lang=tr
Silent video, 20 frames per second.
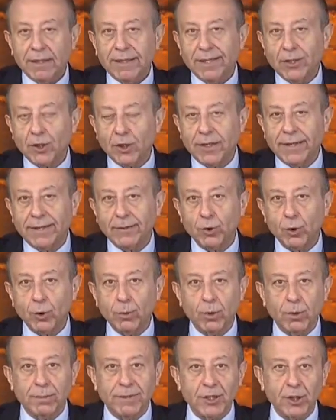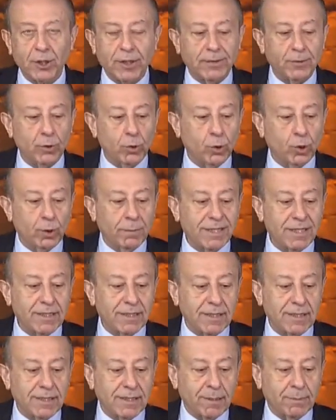geçilen Cumhurbaşkanlığı hükümet
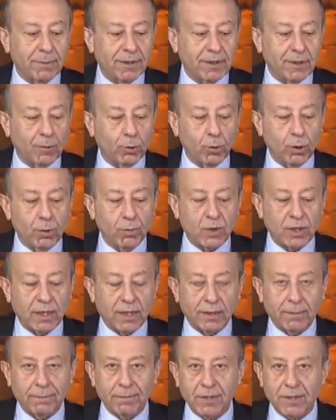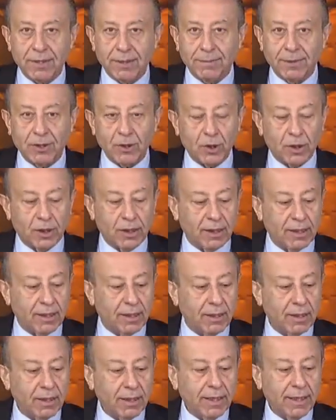sistemine uyum sağlanması amacıyla